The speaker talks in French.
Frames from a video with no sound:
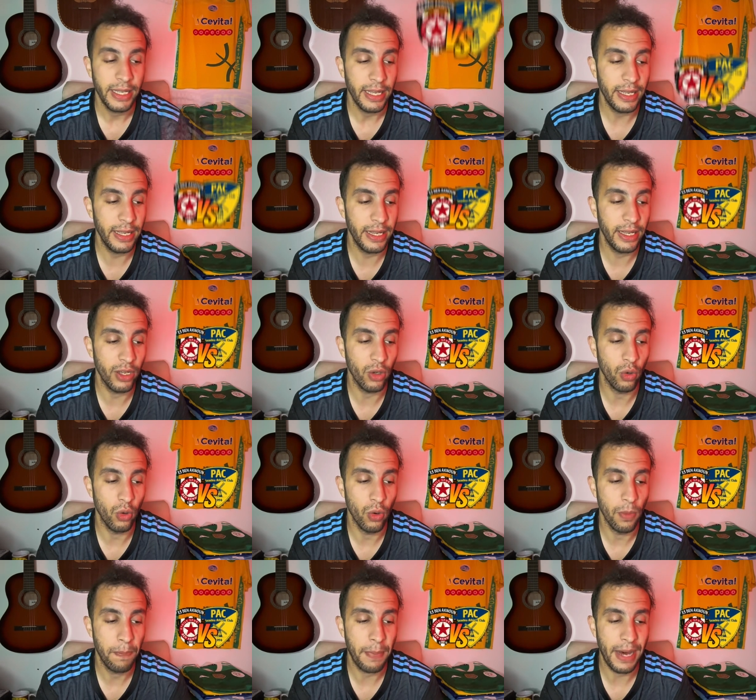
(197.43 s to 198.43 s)
et
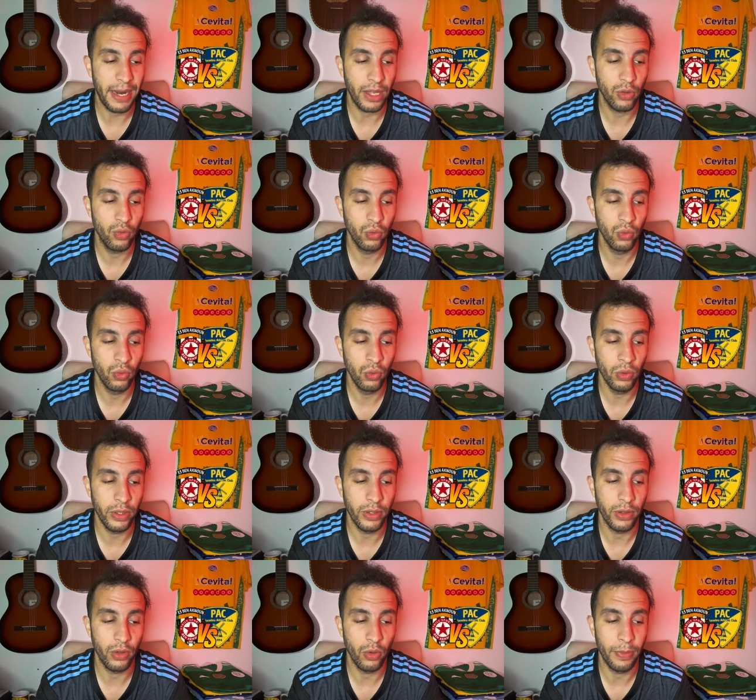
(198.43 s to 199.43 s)
le Paladou, le
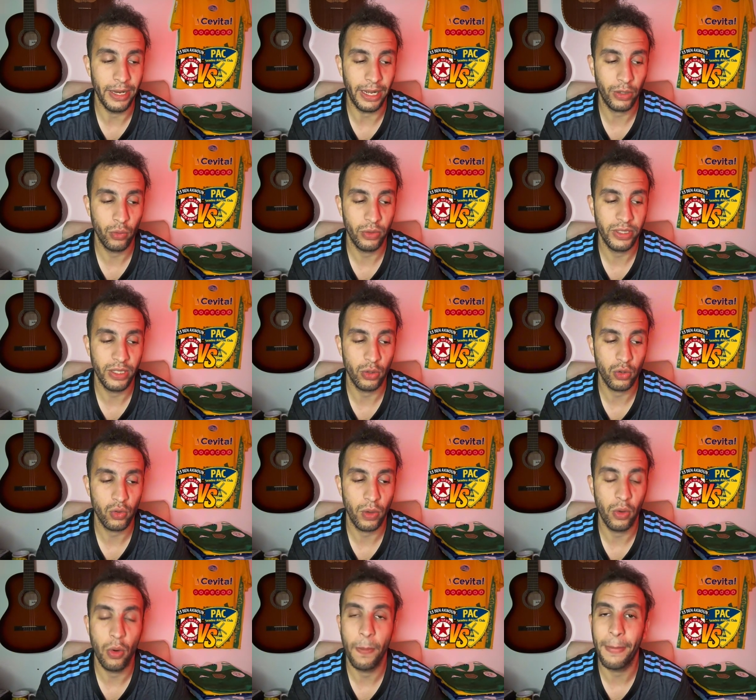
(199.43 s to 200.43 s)
euh, ben qui
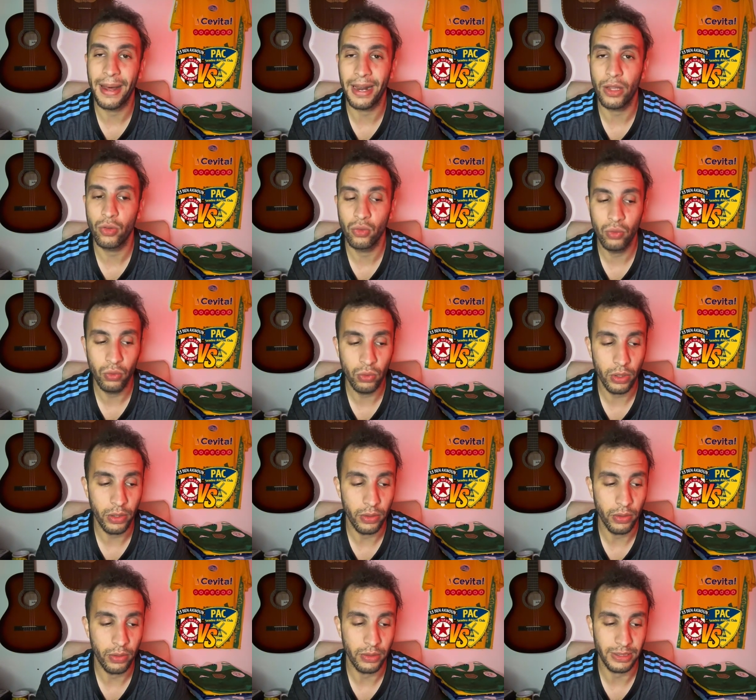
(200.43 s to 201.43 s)
reçoit le Paladou,
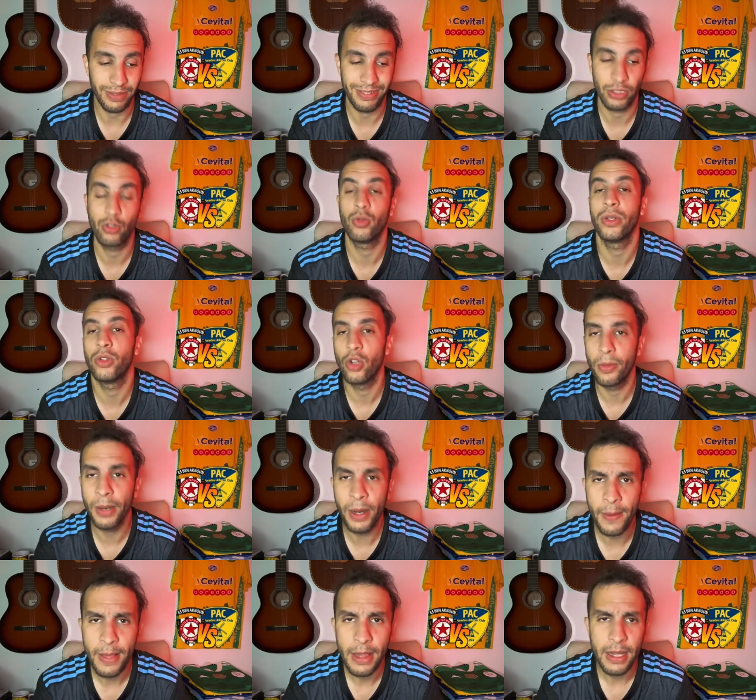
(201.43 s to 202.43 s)
euh, ça va se jouer demain.